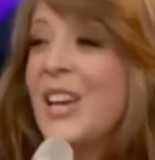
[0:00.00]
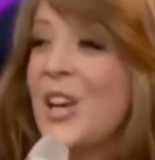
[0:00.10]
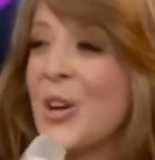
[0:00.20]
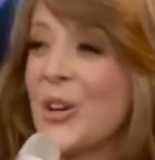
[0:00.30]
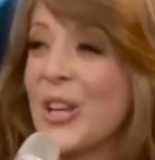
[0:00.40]

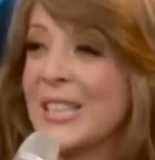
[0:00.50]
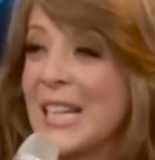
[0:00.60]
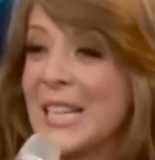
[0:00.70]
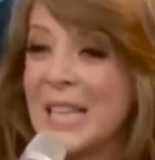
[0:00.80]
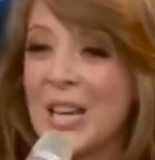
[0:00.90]
Ah. Yo quiero
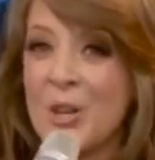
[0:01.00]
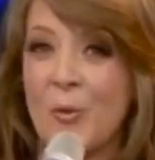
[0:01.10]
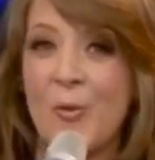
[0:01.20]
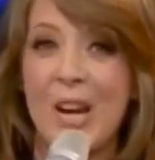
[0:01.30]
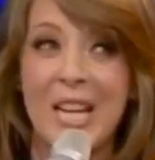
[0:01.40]
decirles que
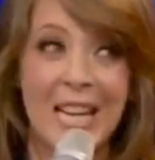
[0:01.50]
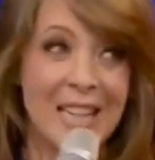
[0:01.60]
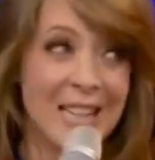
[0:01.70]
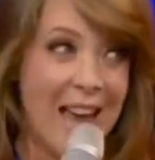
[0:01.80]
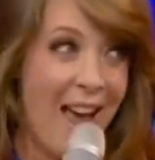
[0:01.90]
yo fui
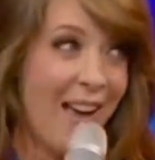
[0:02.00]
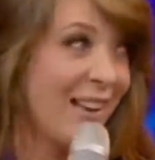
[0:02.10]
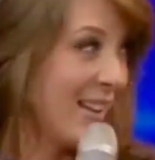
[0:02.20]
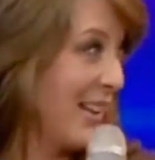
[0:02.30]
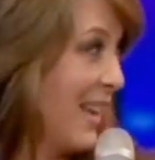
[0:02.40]
niña
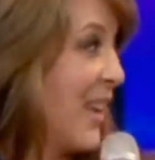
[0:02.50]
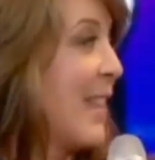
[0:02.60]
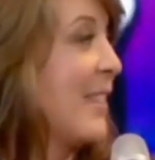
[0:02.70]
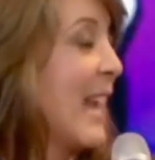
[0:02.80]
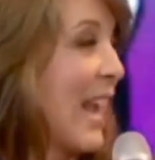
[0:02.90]

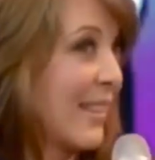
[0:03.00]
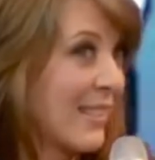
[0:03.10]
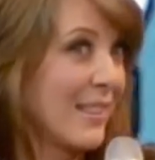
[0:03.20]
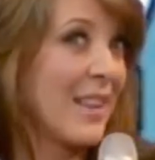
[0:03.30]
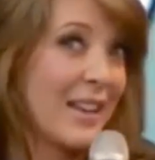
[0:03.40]

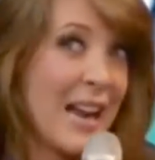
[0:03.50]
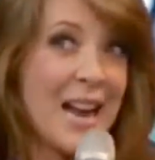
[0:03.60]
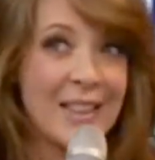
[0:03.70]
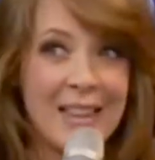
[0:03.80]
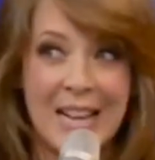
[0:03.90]
del
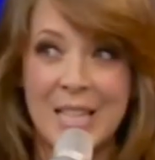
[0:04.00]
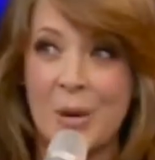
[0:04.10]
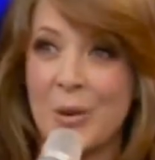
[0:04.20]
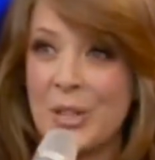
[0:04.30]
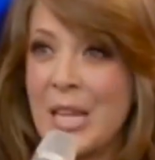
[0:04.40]
Canal
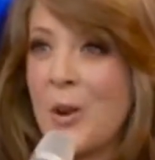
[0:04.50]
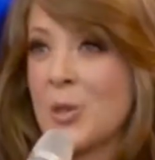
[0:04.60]
13 cuando dice Los